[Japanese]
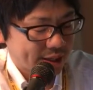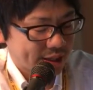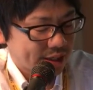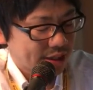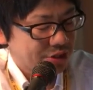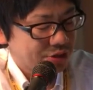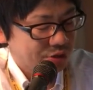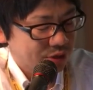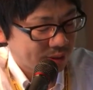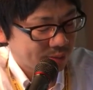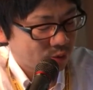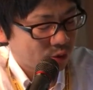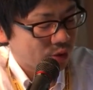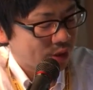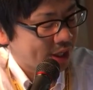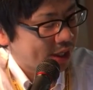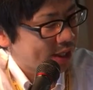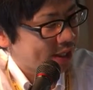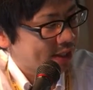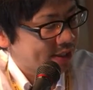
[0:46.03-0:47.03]
会場に
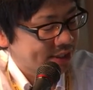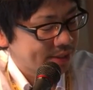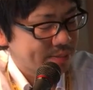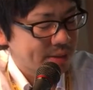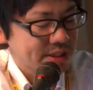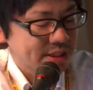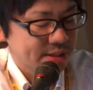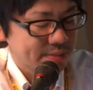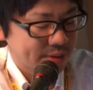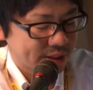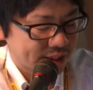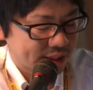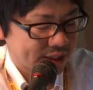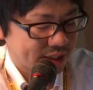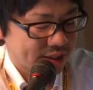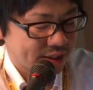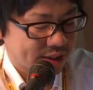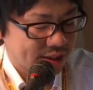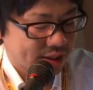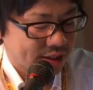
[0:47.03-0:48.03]
もさまざま
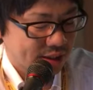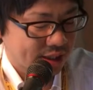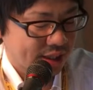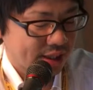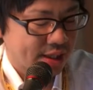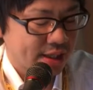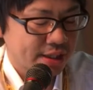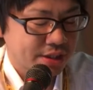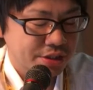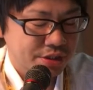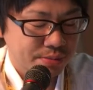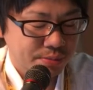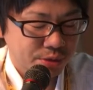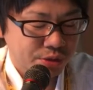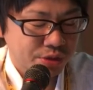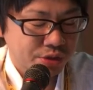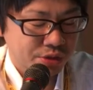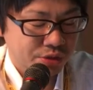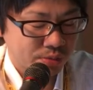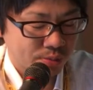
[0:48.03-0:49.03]
な啓発
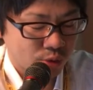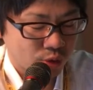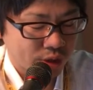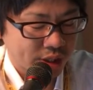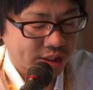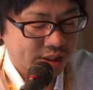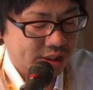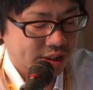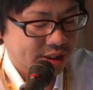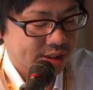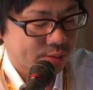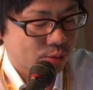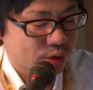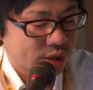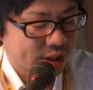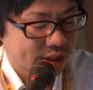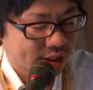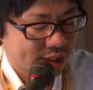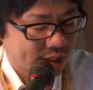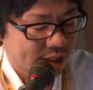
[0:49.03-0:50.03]
ブースを設けさせて
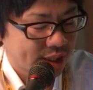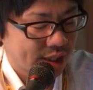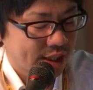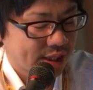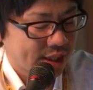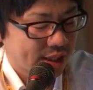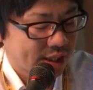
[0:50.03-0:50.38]
もらって、